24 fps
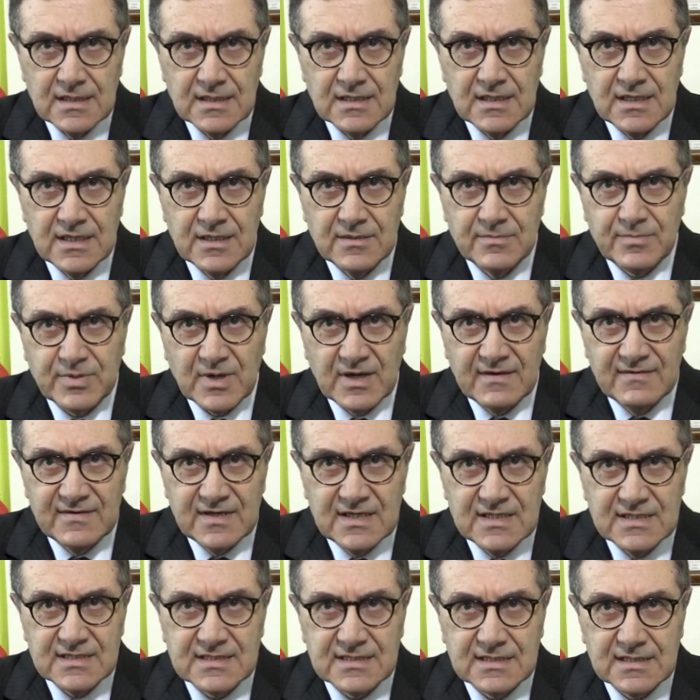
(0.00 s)
gli
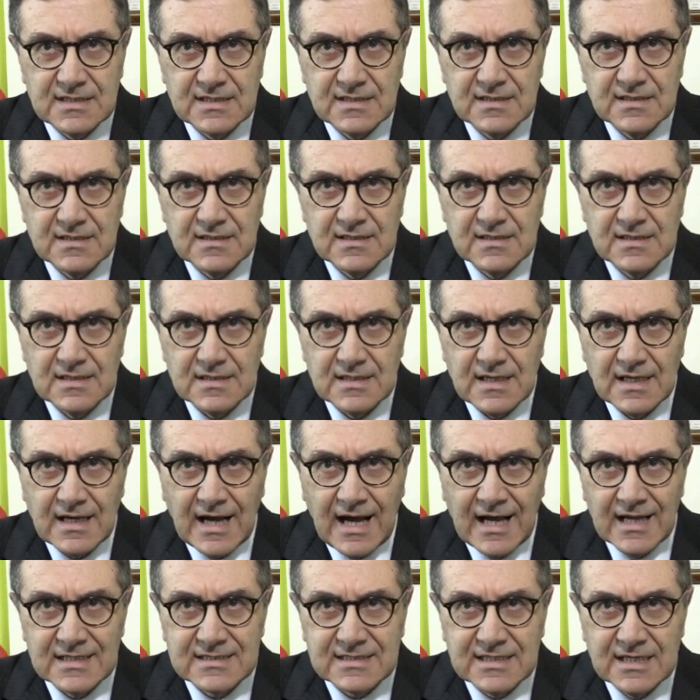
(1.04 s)
imprevisti,
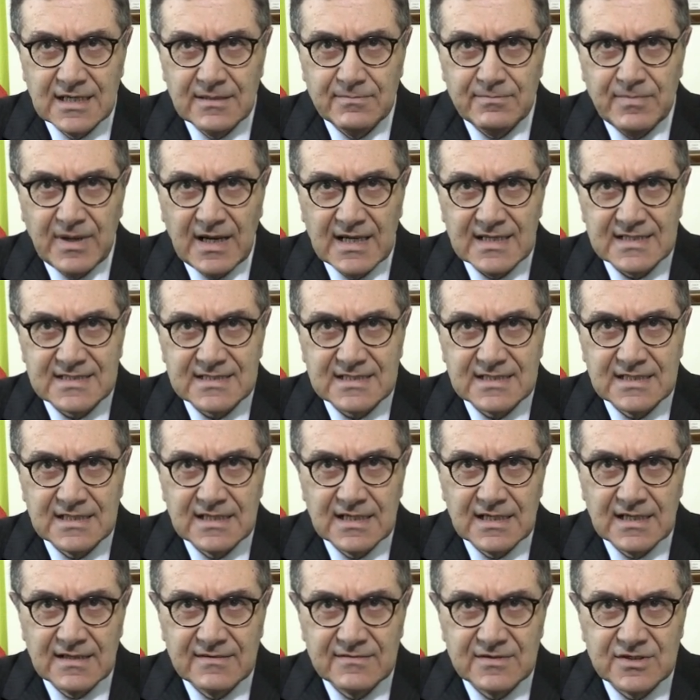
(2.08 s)
alti e bassi
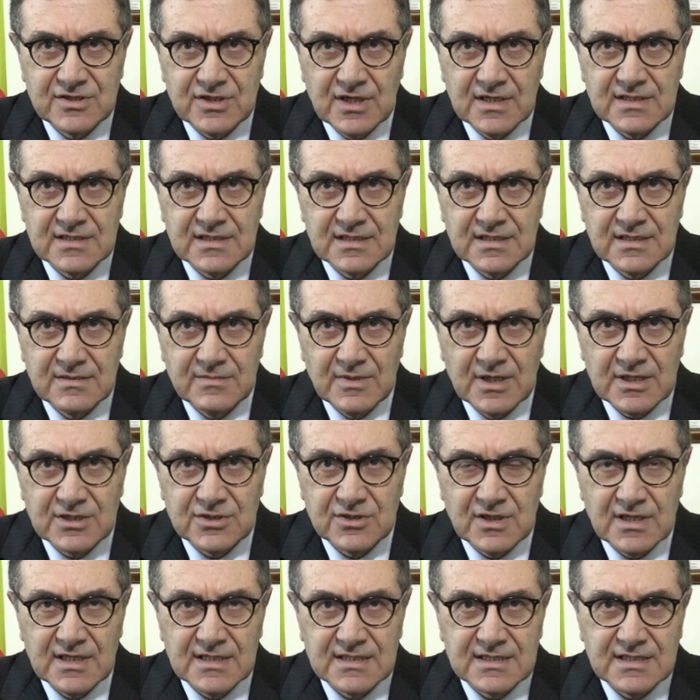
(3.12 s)
nelle vicende di
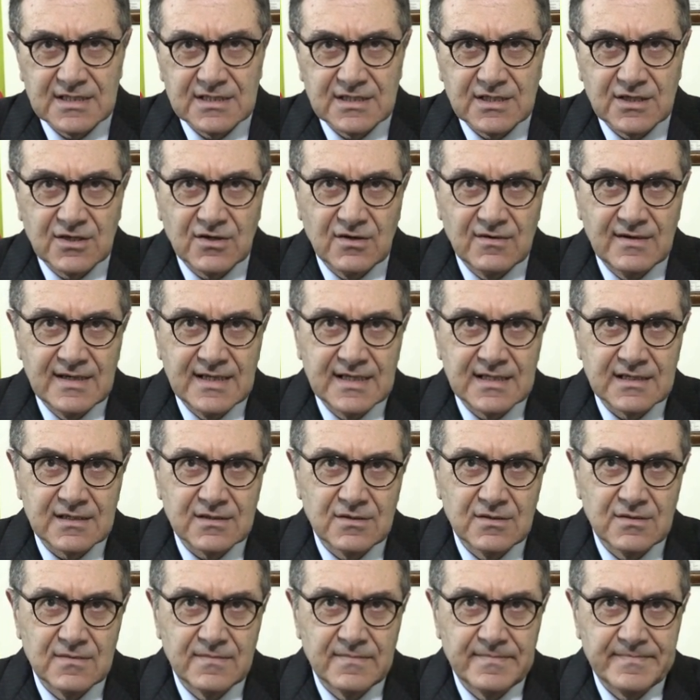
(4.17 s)
maggioranza e di
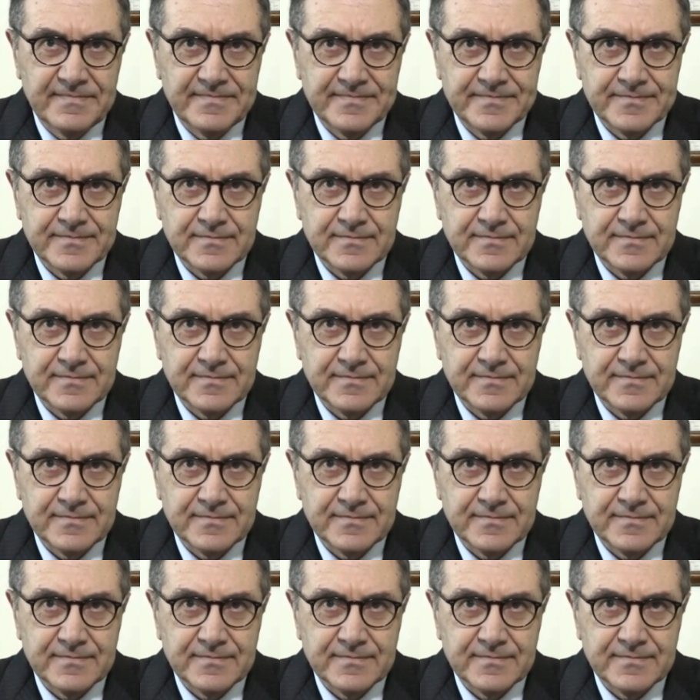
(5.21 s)
governo.